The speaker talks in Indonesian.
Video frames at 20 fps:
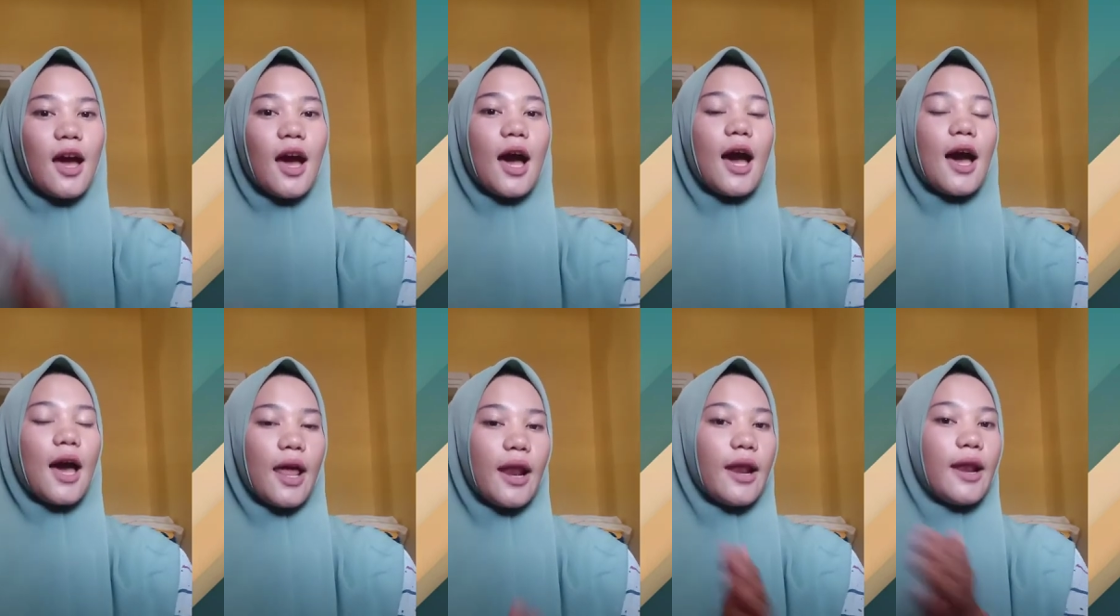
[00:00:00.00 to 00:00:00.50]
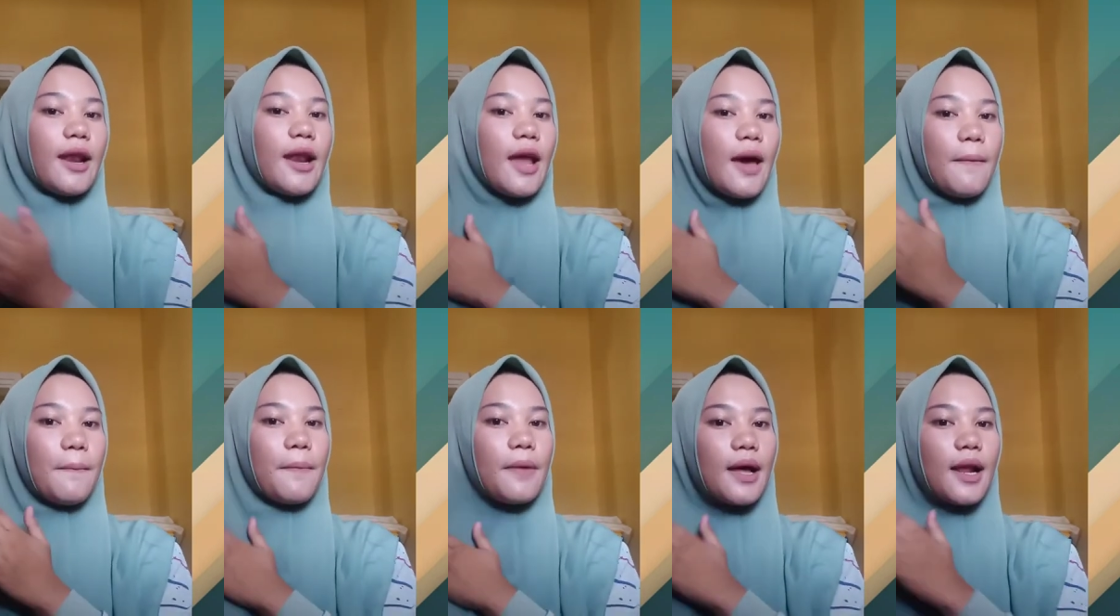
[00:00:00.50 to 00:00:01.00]

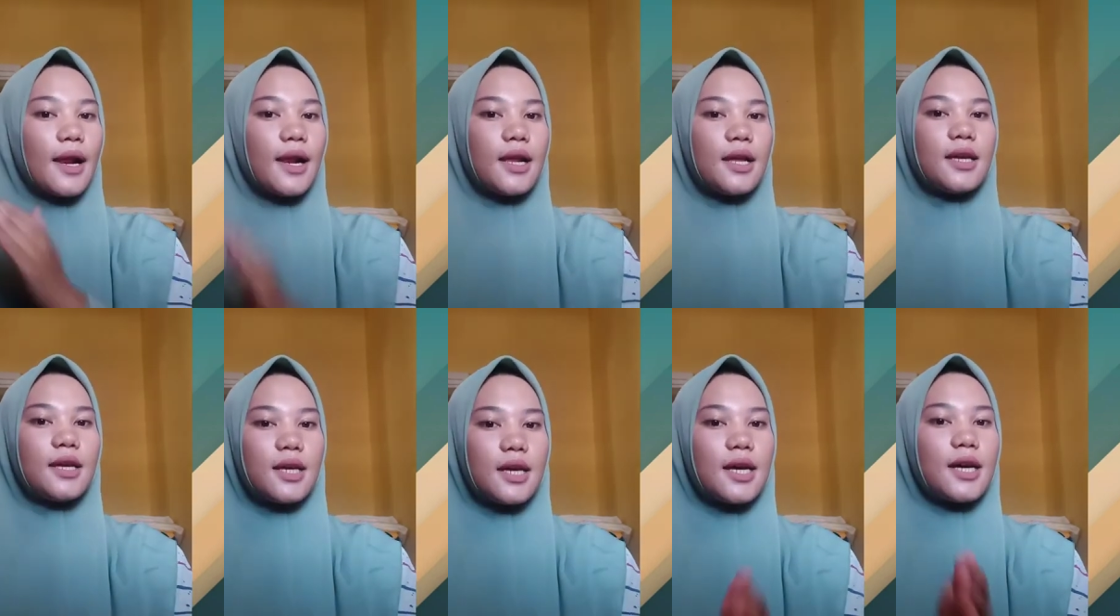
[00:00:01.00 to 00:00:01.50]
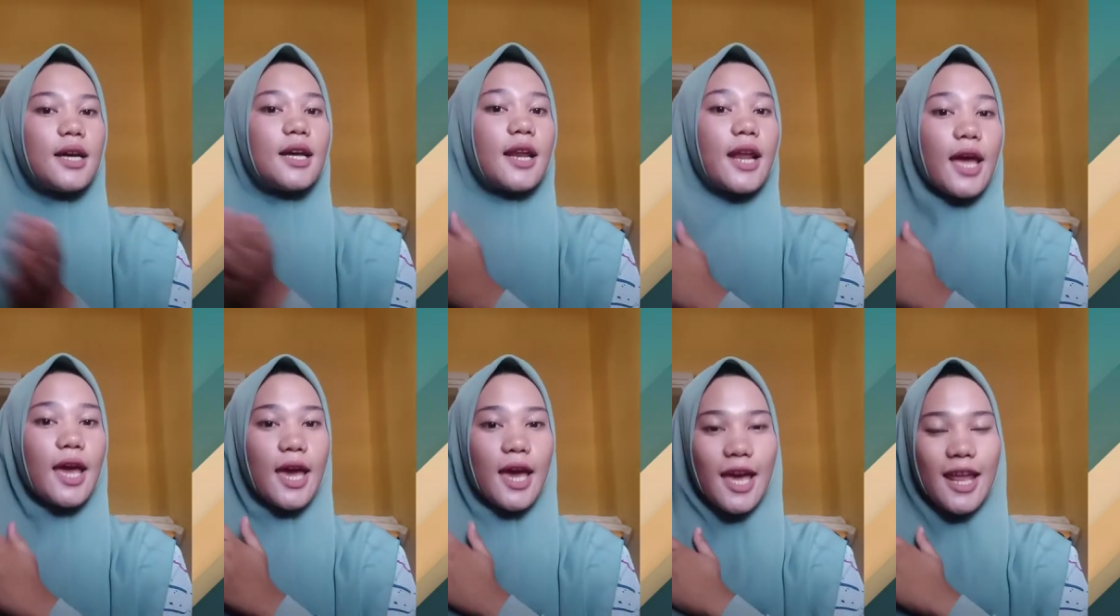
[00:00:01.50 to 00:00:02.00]
Anak paling
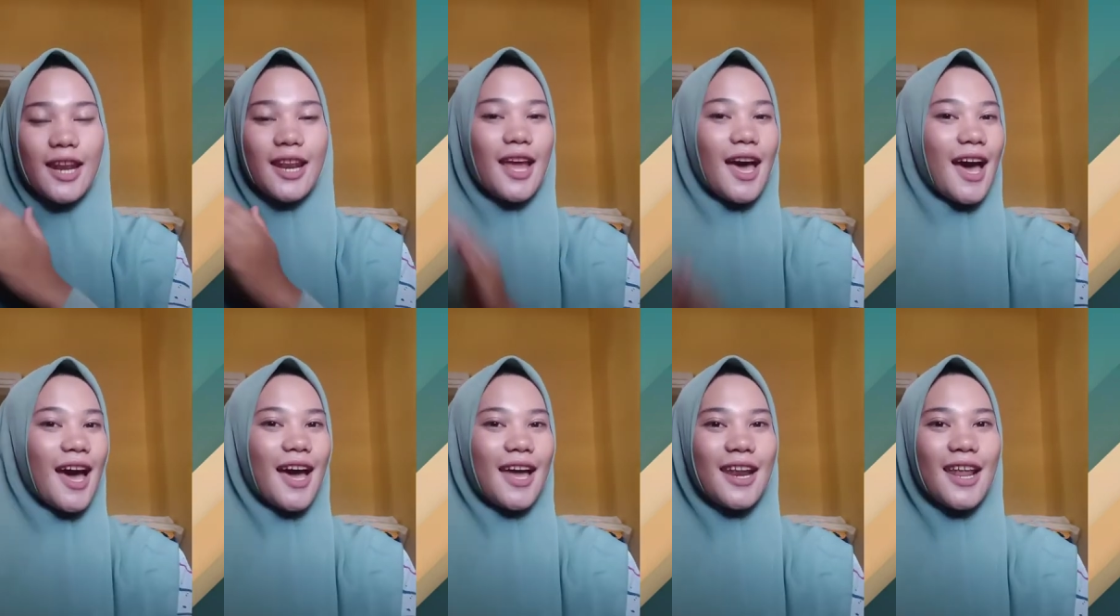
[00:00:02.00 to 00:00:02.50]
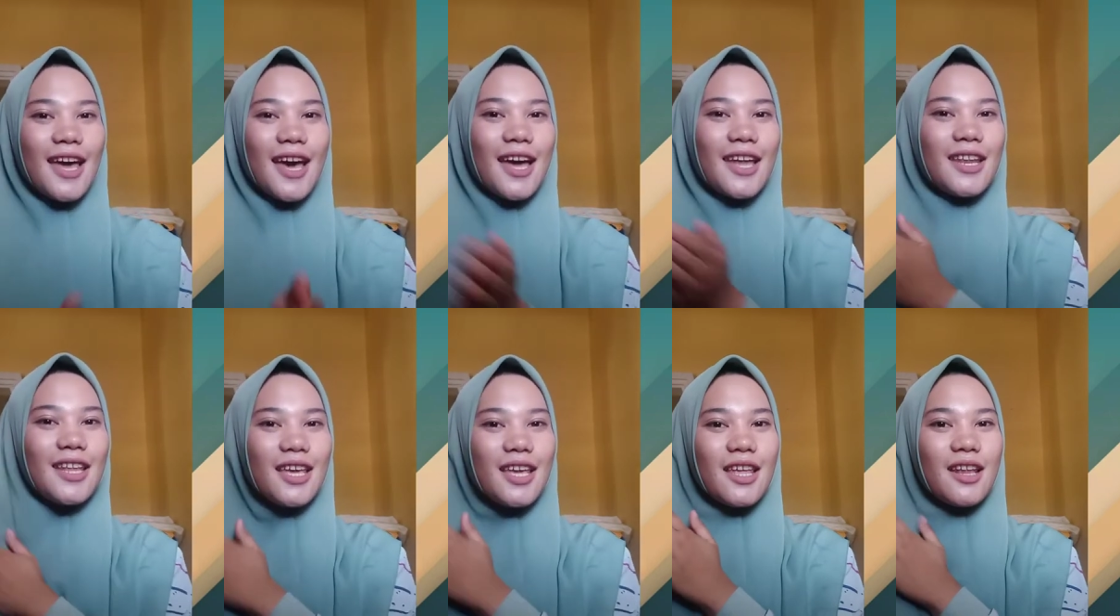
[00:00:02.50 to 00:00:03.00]
keren
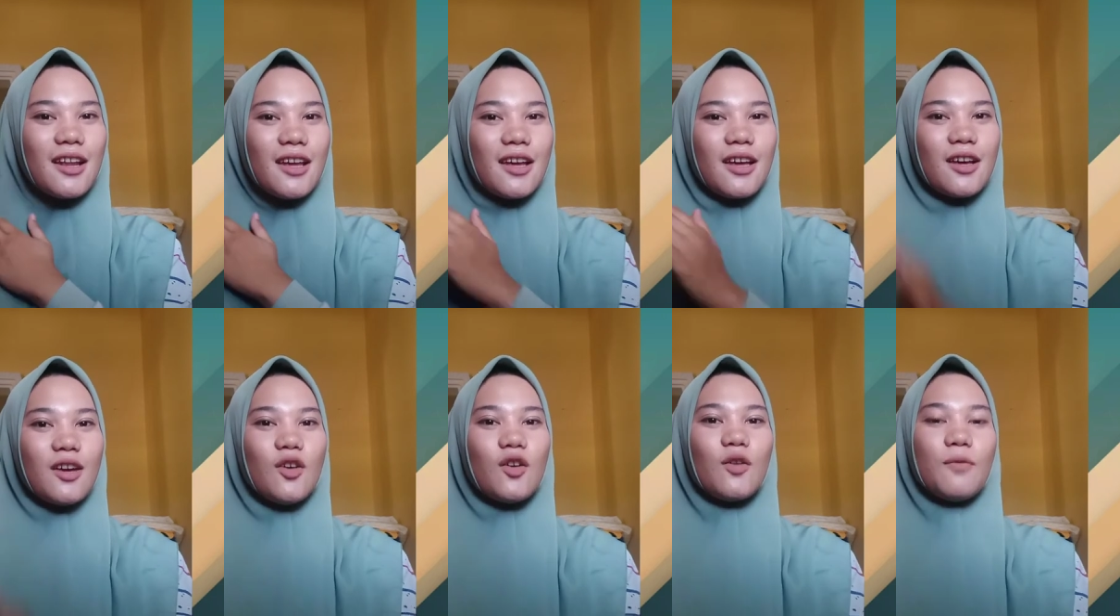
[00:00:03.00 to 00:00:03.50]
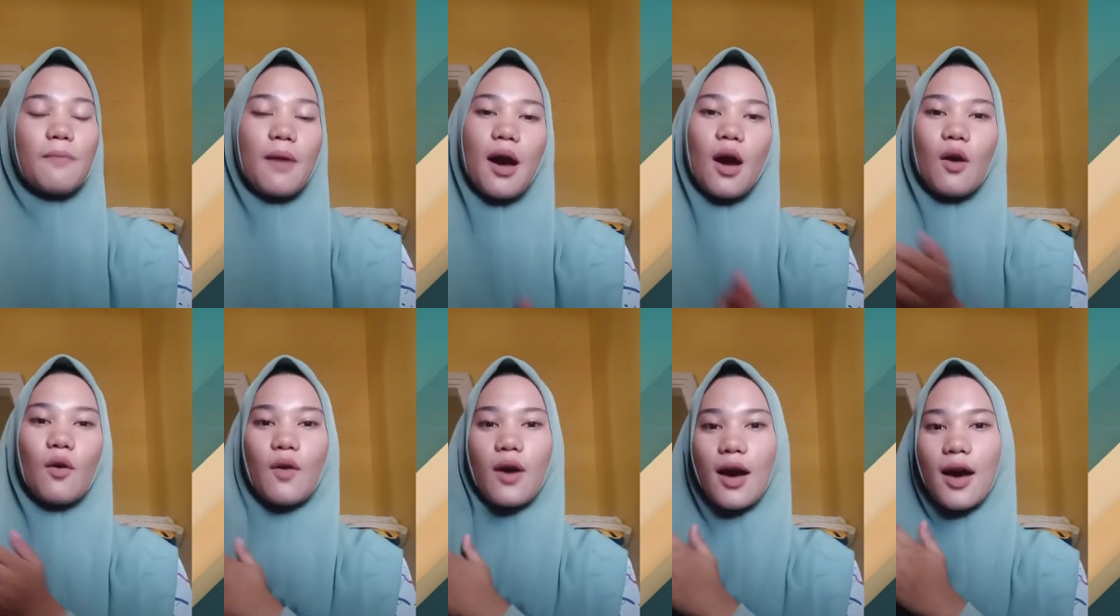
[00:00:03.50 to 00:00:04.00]
ada di Regu
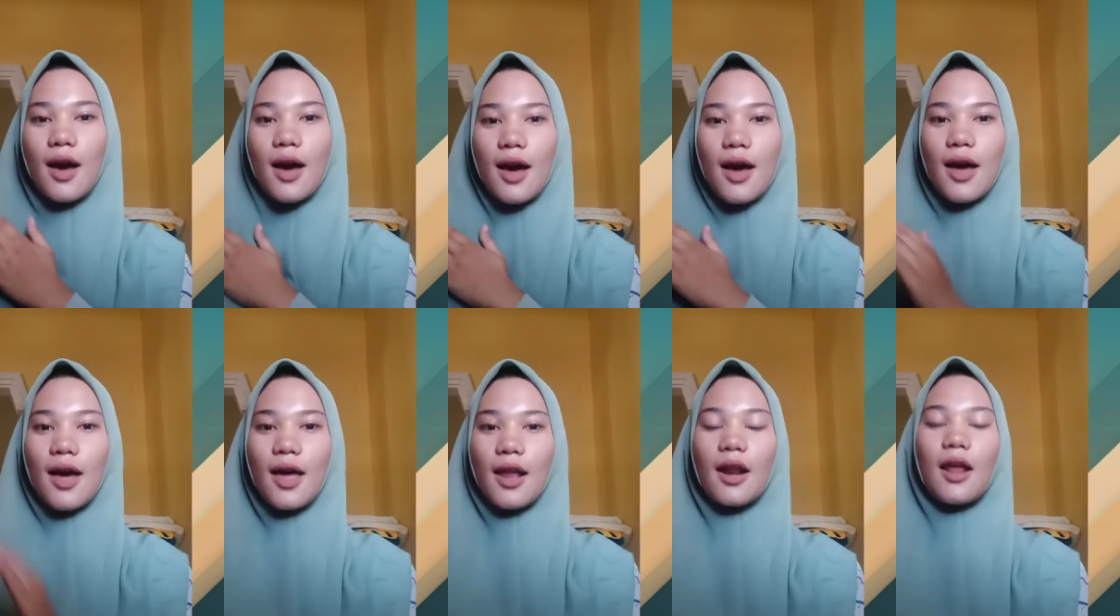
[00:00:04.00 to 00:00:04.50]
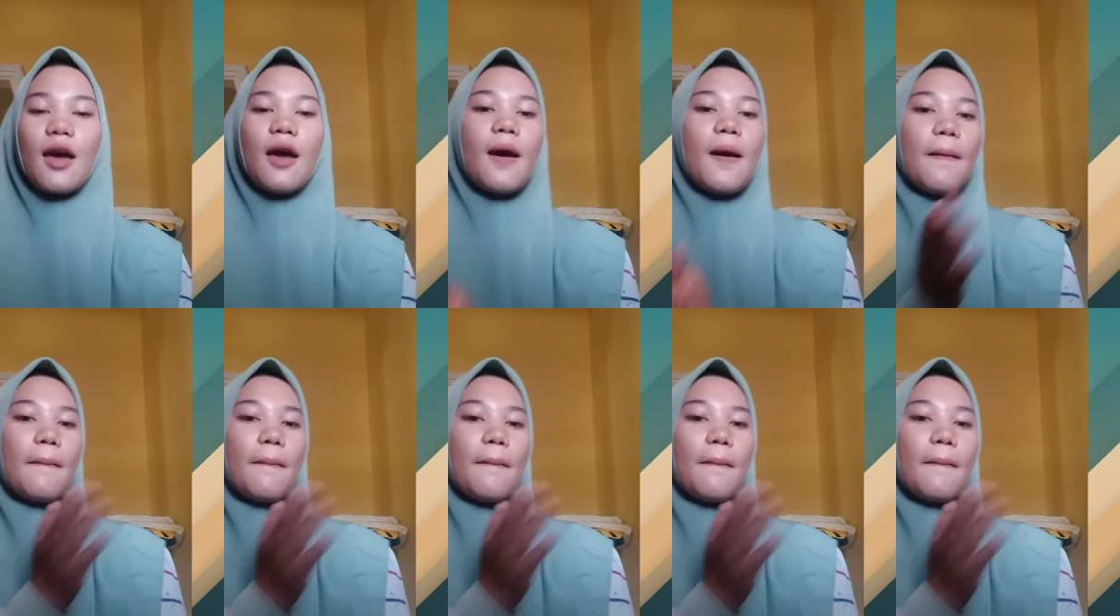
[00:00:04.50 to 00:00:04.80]
Mawar